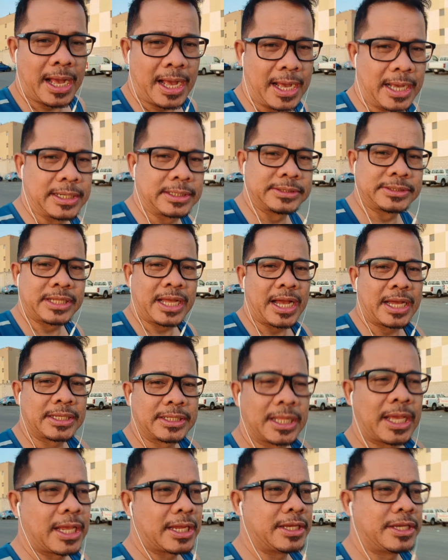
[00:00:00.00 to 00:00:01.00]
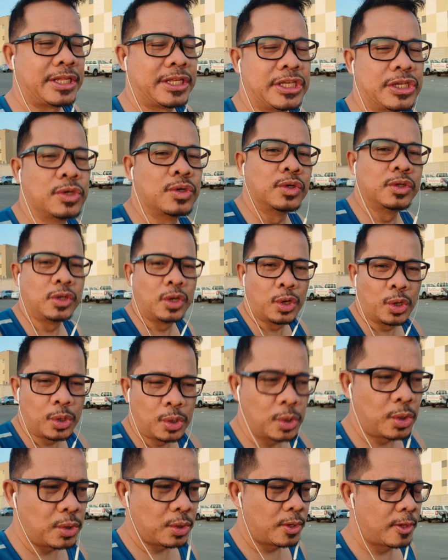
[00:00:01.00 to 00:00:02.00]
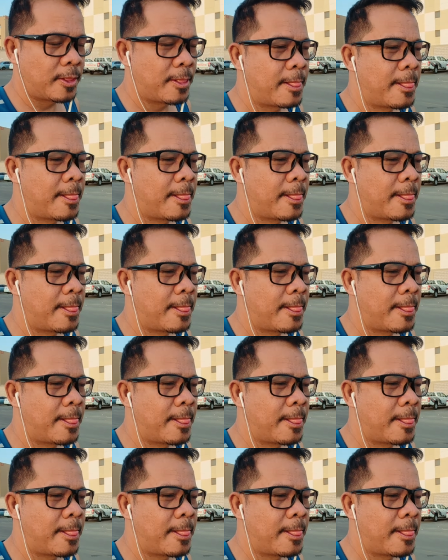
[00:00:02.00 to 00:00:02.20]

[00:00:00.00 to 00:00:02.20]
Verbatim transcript: ang nanay ni Yolo.